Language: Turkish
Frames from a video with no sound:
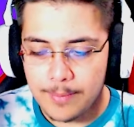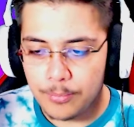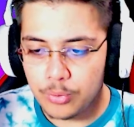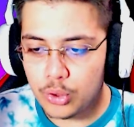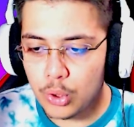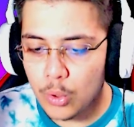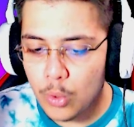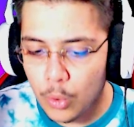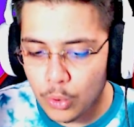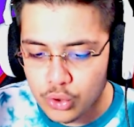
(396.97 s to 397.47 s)

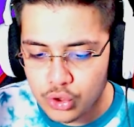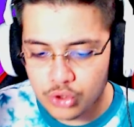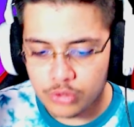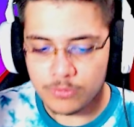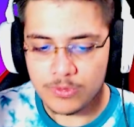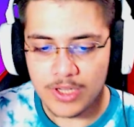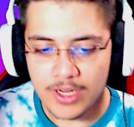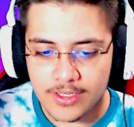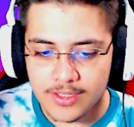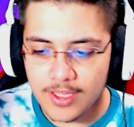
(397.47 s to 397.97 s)
bütün
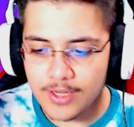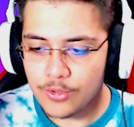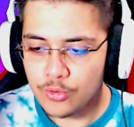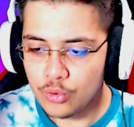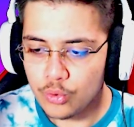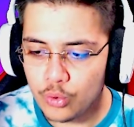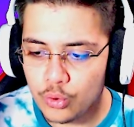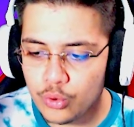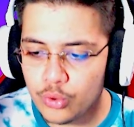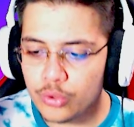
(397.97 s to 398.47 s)
kostümlerden
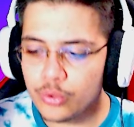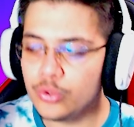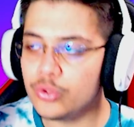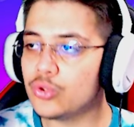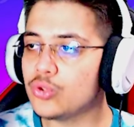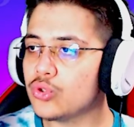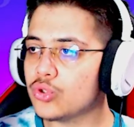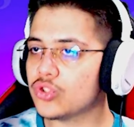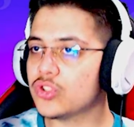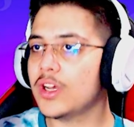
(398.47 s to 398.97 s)

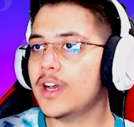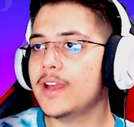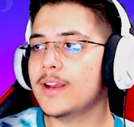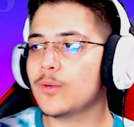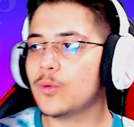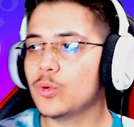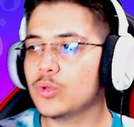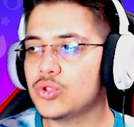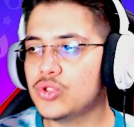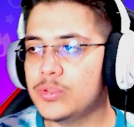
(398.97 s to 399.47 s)
300 tane
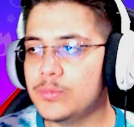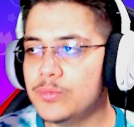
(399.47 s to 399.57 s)
kostüm